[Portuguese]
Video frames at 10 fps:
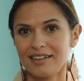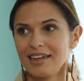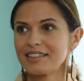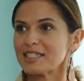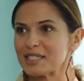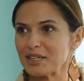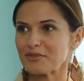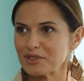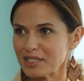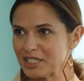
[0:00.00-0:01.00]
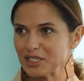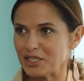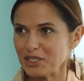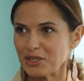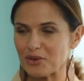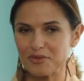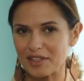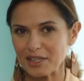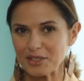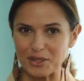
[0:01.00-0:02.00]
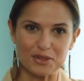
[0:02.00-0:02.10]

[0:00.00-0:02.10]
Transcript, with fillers: a trazer-vos estes convidados tão